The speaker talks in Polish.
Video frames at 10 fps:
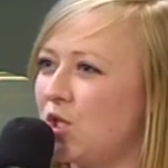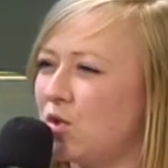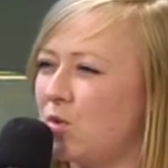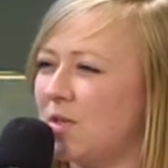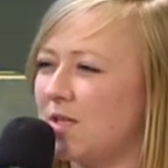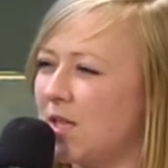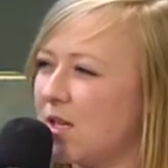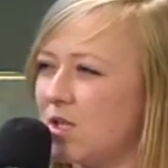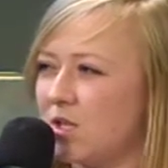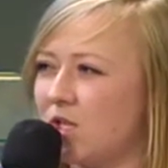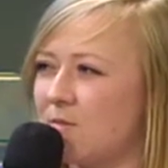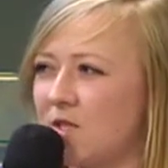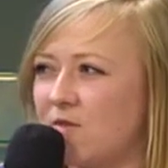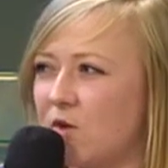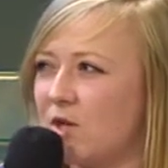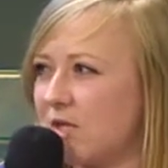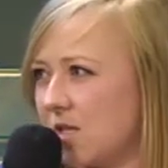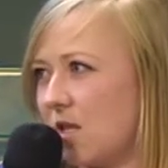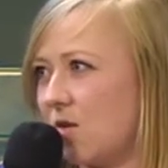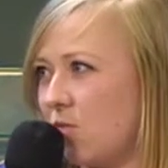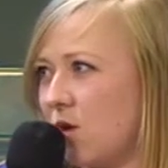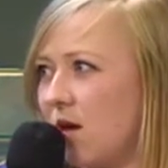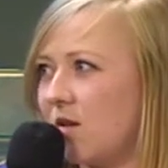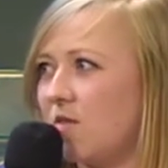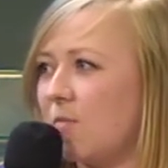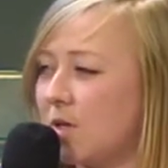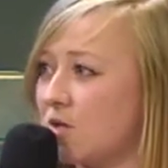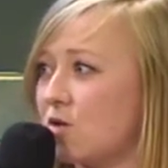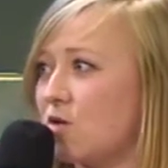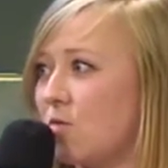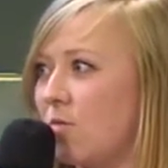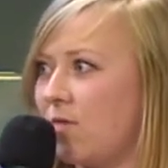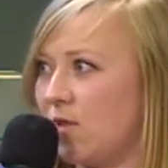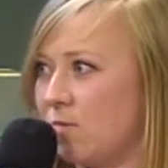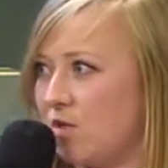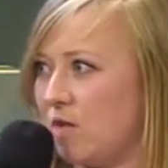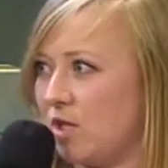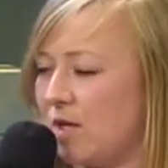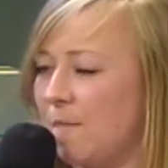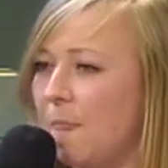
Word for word: który stara się trzymać swoich zasad moralnych w bardzo skorumpowanym świecie.